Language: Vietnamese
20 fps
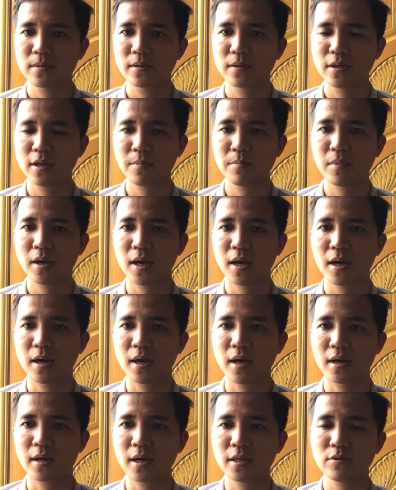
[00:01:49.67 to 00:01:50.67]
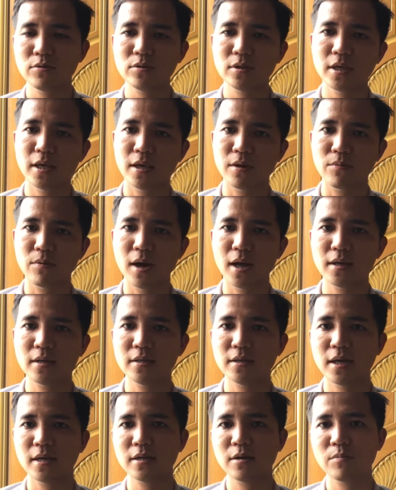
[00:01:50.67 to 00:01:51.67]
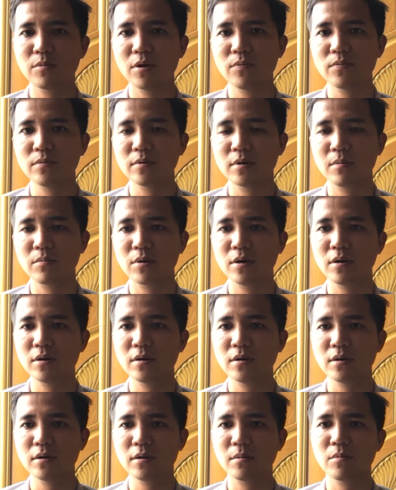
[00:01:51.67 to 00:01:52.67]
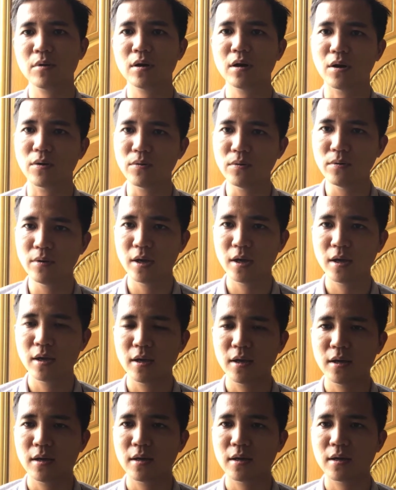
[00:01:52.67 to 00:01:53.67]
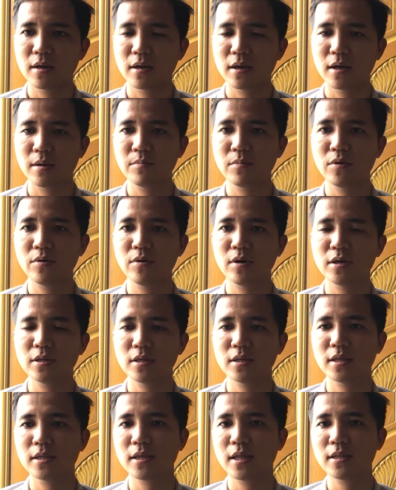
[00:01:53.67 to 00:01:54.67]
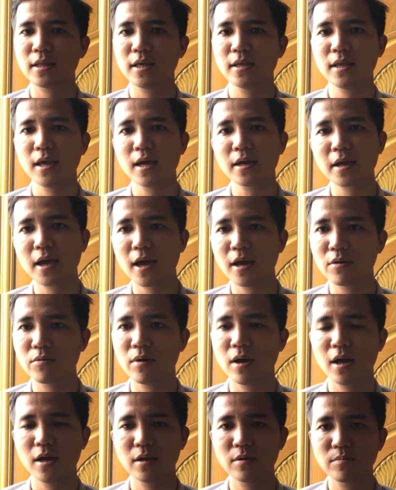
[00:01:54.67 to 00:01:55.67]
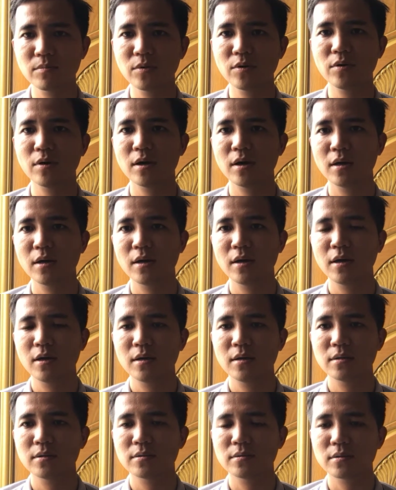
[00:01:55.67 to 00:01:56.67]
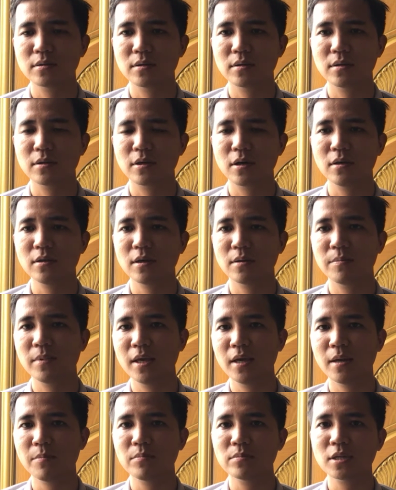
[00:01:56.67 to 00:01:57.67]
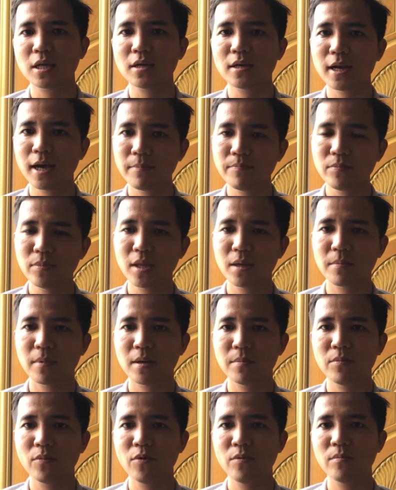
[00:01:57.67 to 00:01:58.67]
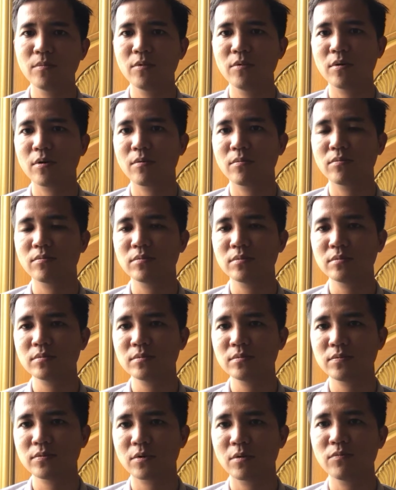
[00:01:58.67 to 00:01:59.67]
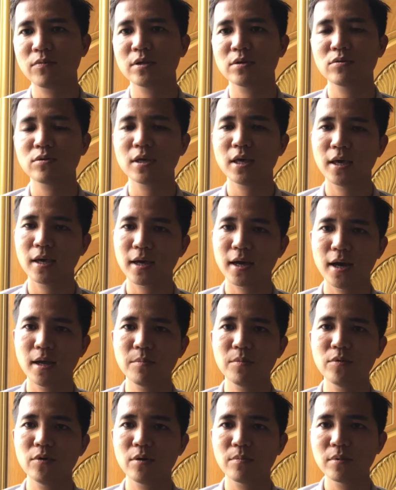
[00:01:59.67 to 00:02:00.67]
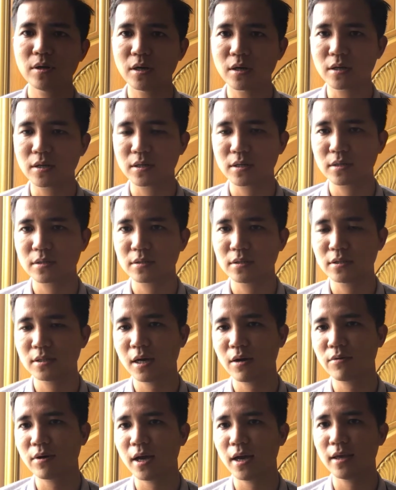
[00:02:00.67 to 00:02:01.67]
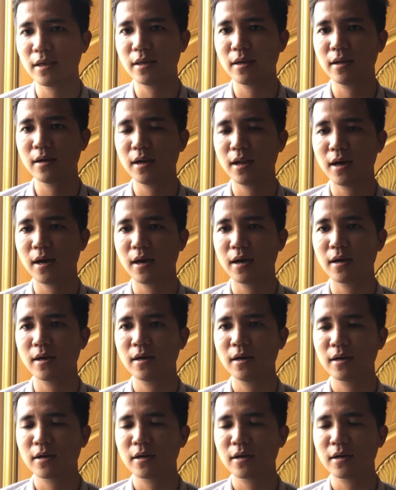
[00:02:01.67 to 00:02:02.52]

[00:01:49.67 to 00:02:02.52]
nhưng mà cái túi tiền của anh thì anh không có không có không có đủ à, anh mua thì anh thấy giá cao quá anh không mua rồi có những miếng anh thích lắm nhưng mà anh mua mua cũng cũng vì thiếu tiền cả anh mua không được thì sau này á, là